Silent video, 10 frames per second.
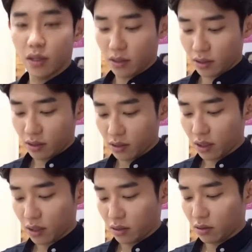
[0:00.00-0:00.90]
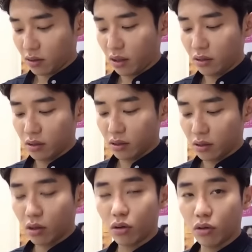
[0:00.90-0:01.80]
일단 애들
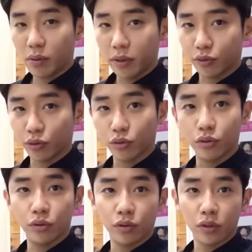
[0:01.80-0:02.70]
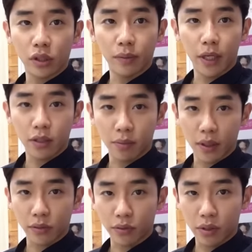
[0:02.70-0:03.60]
떨거만 주고 집에 가서
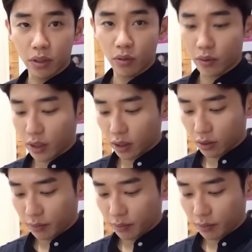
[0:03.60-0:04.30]
방송 키도록 하겠습니다.